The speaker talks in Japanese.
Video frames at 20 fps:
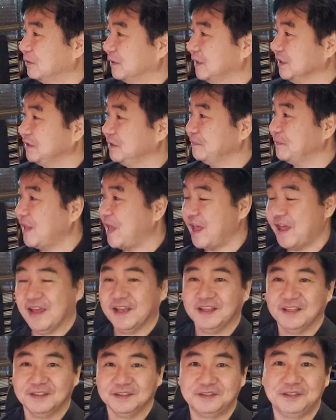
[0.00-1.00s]
私ね
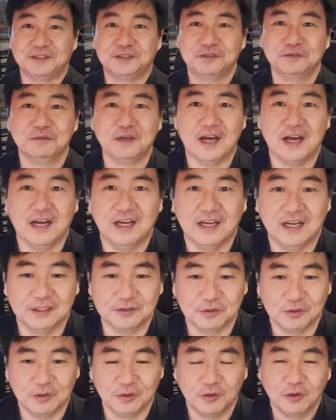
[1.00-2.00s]
実はあ
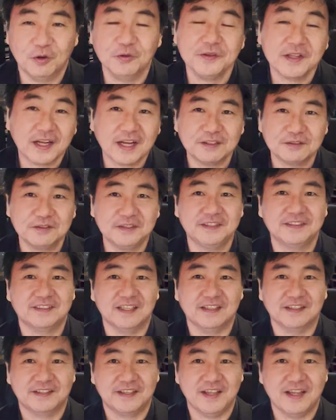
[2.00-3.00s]
の本田勝一
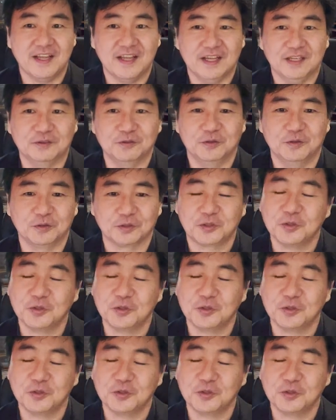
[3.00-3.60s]
さんってあの